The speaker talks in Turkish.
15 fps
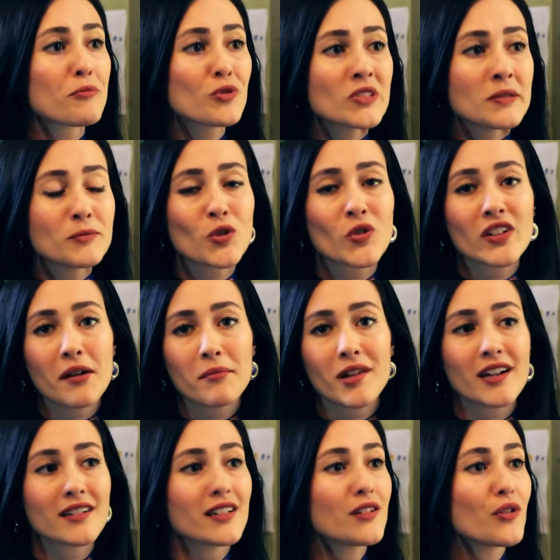Bu tip
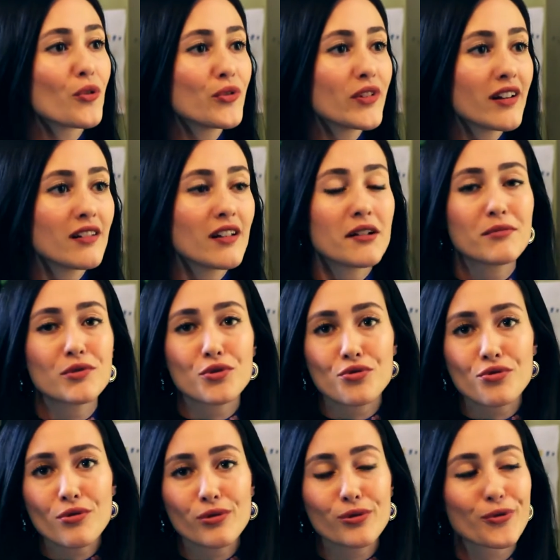dönemlerde de önerilerimiz
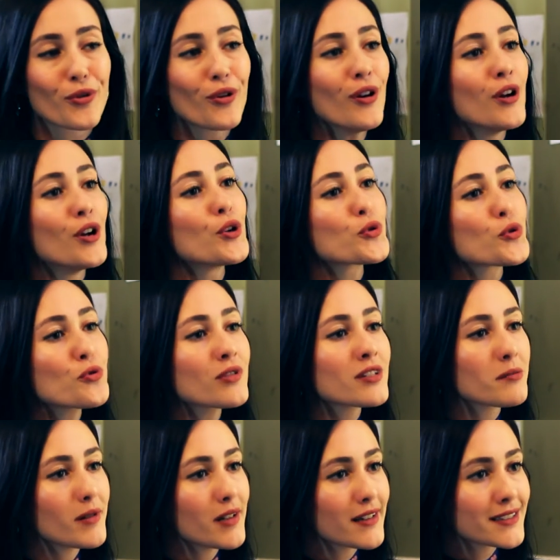şu oluyor.
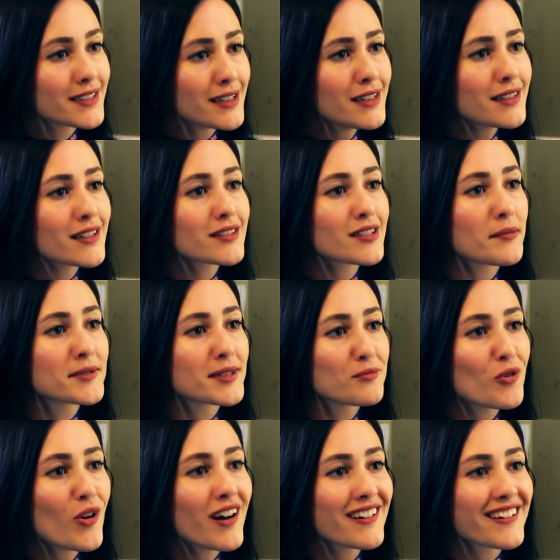Çocukla birlikte ilk etapta
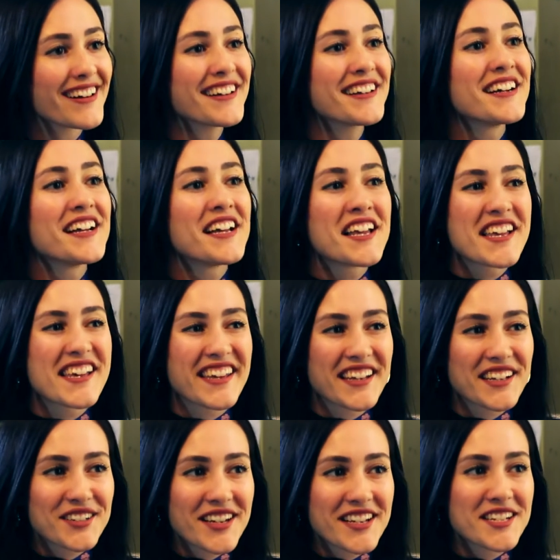muhakkak
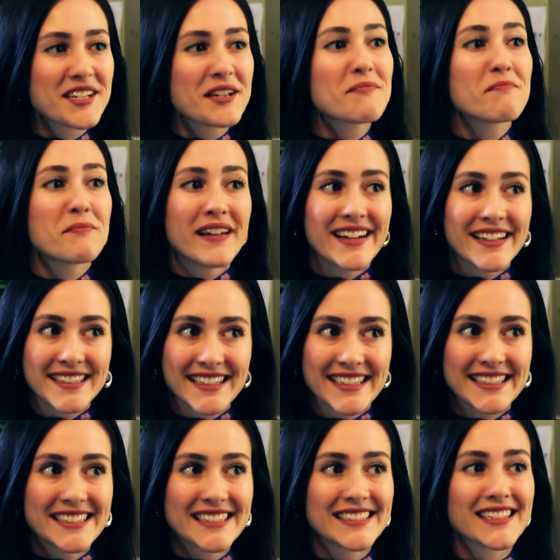e, kreşe birlikte
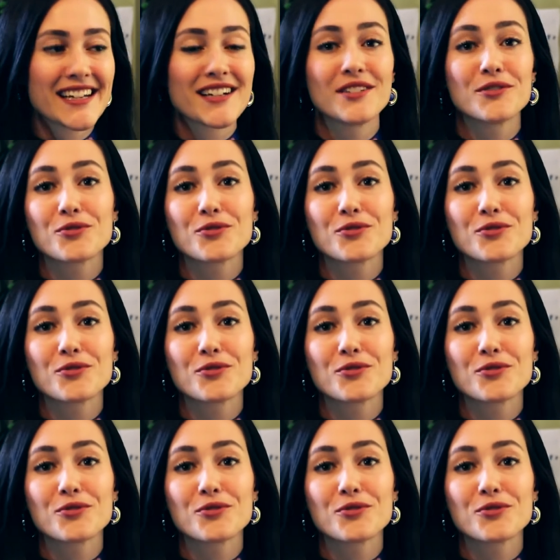gitsinler.